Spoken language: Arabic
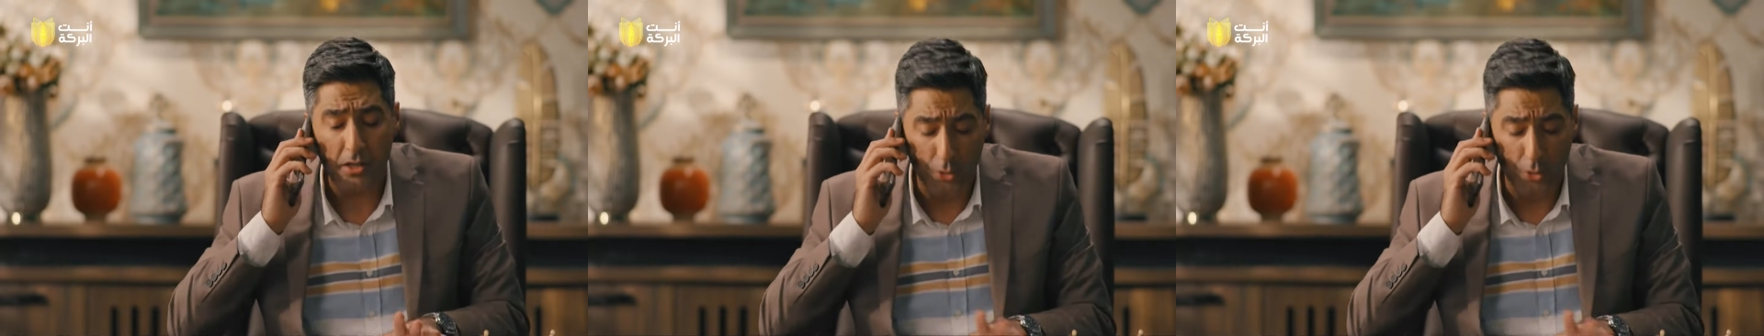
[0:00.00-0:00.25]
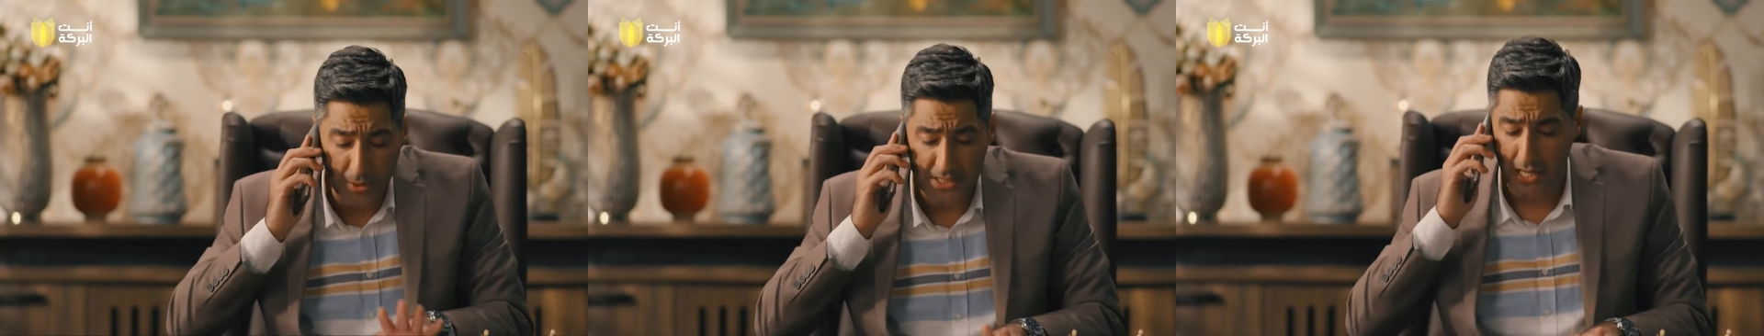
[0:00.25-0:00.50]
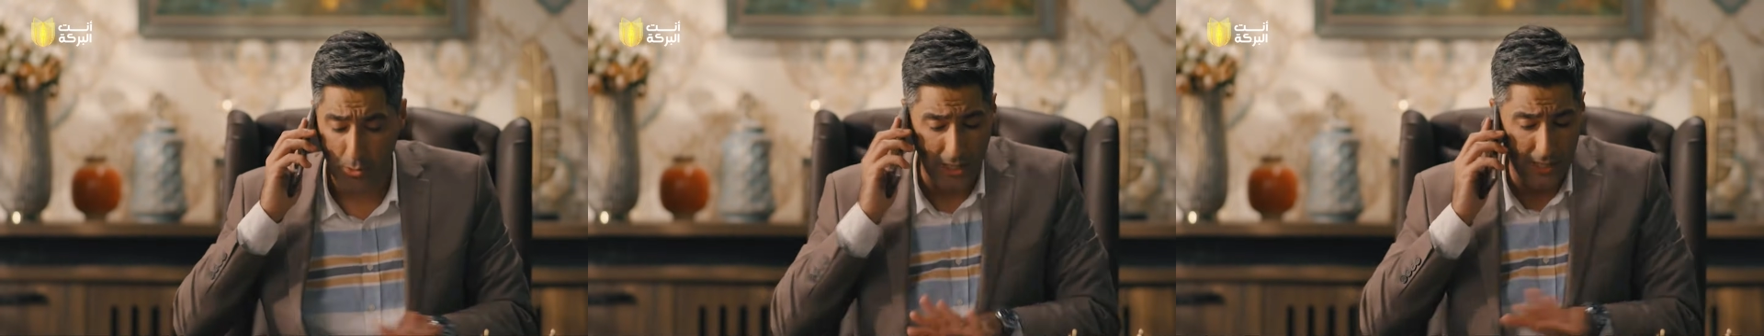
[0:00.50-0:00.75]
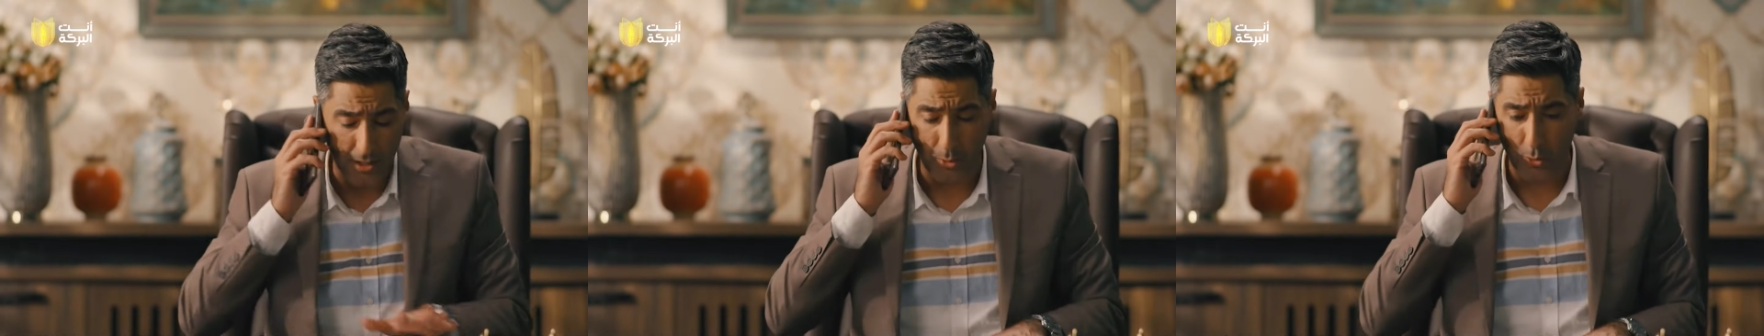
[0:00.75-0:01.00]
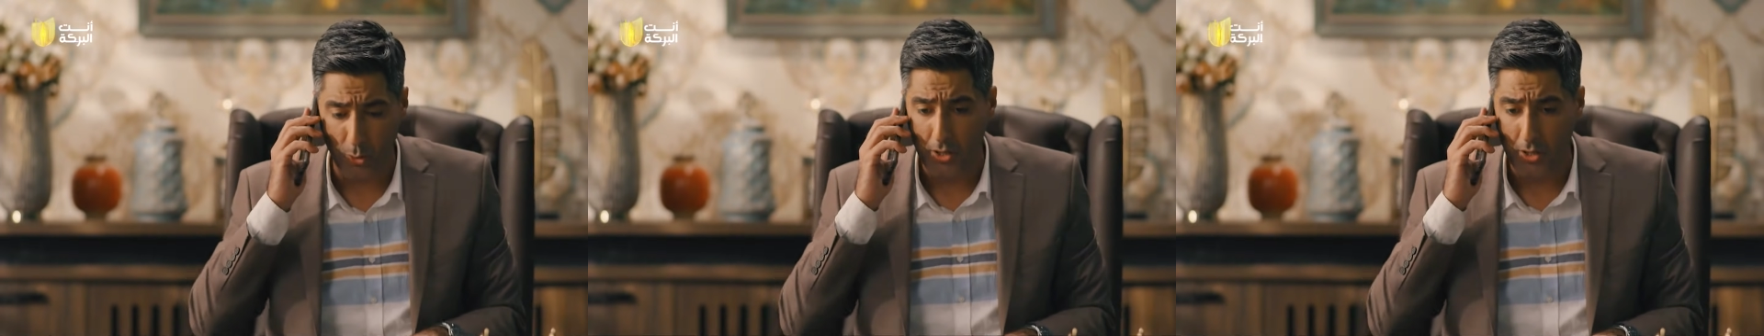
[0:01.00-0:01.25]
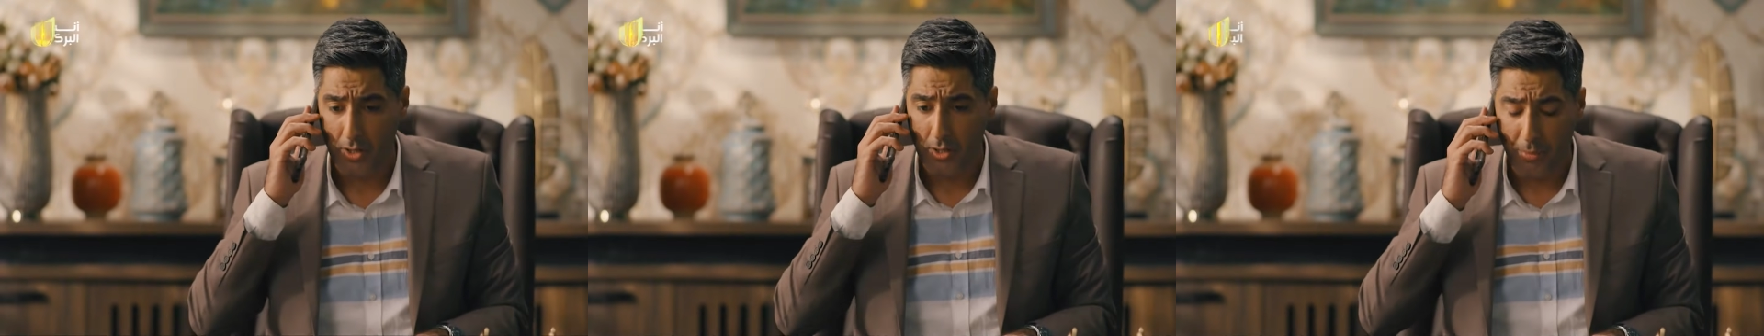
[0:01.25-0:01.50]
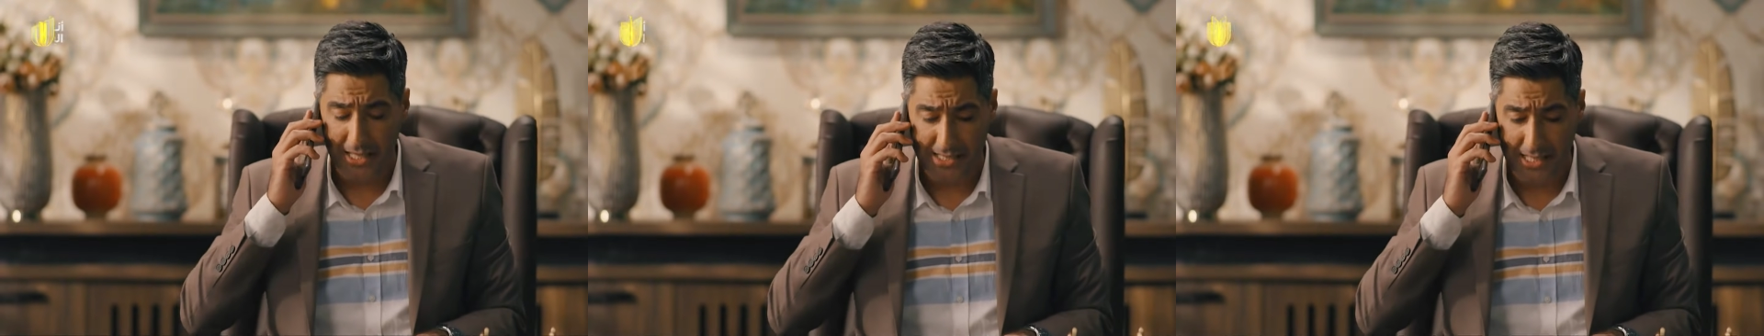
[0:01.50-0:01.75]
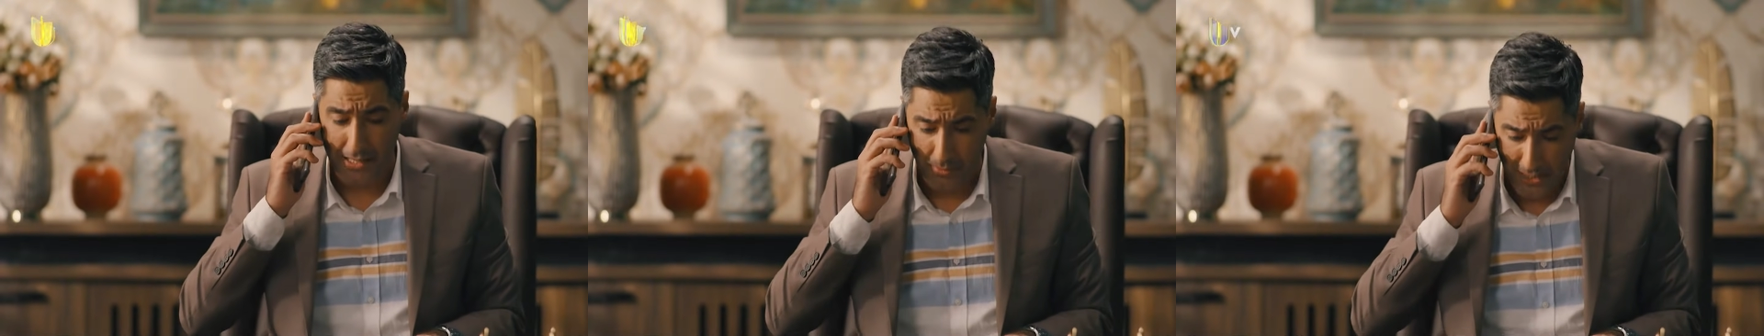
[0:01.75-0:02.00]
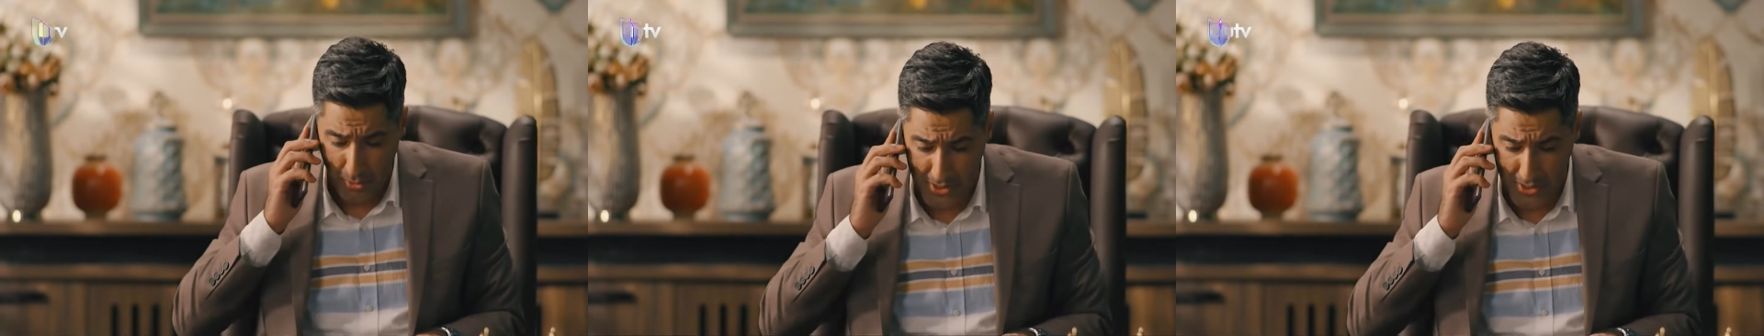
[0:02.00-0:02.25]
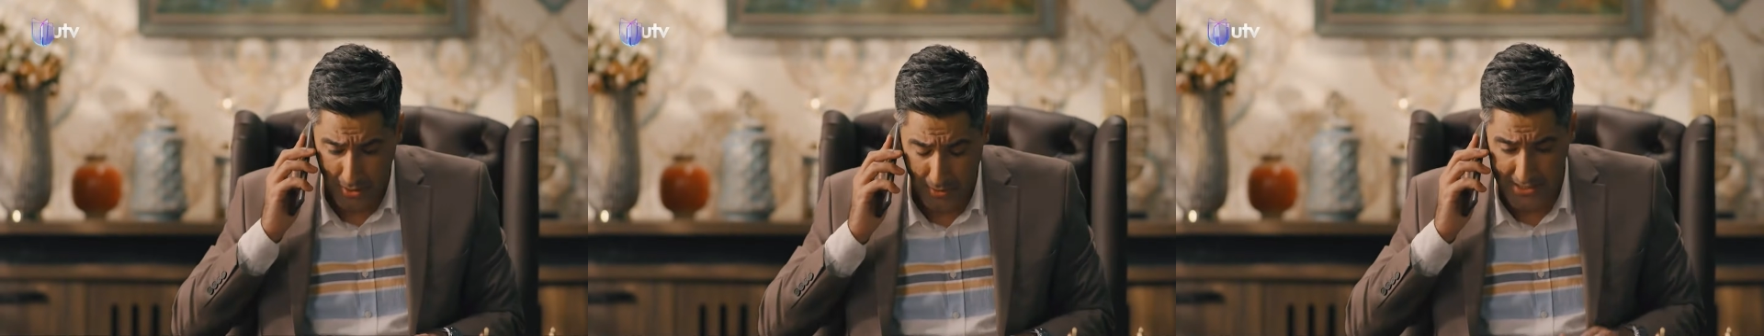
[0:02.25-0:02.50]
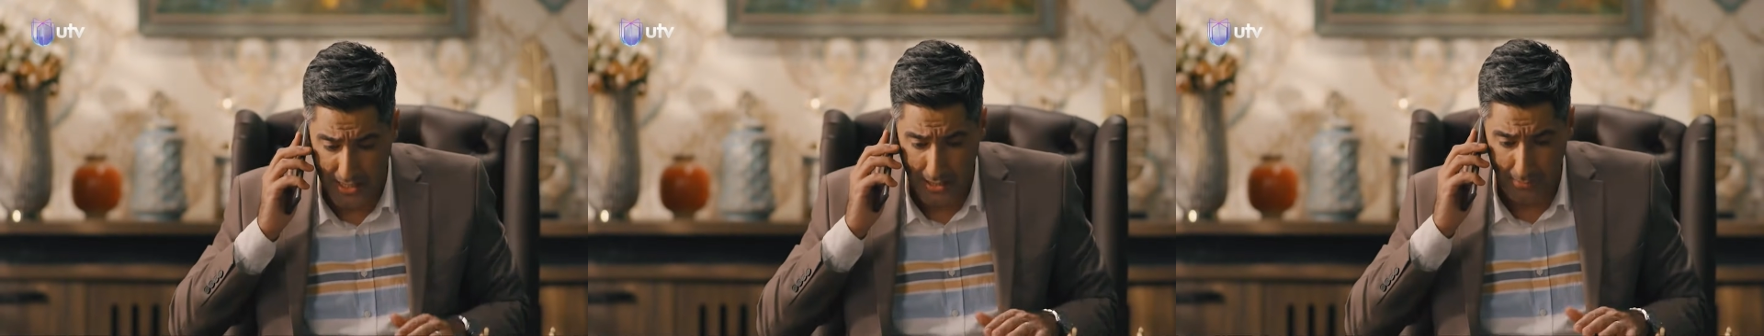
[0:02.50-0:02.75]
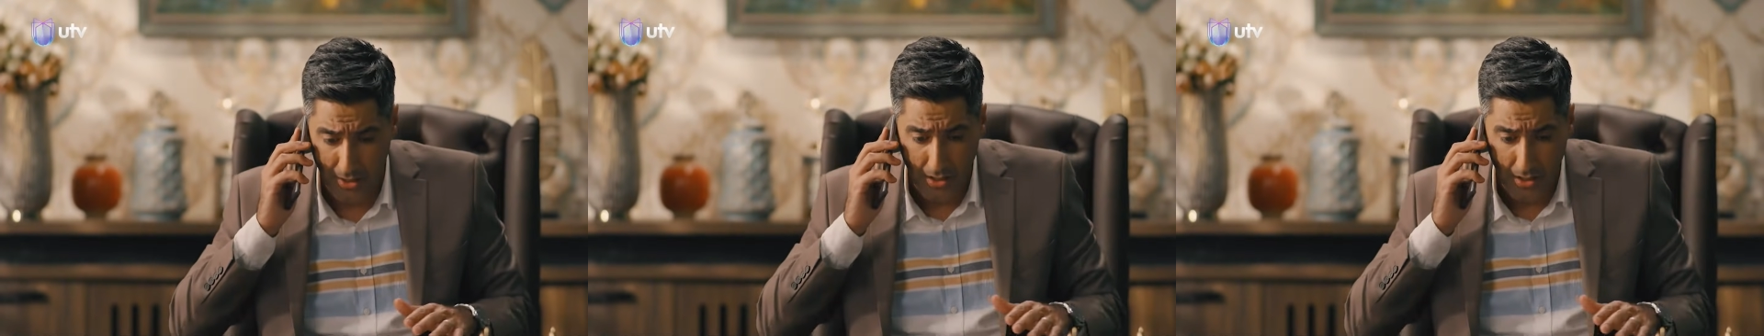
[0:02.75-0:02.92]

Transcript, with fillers: ربع ساعه واحل الموضوع مع السلامة على الوزير مع السلامة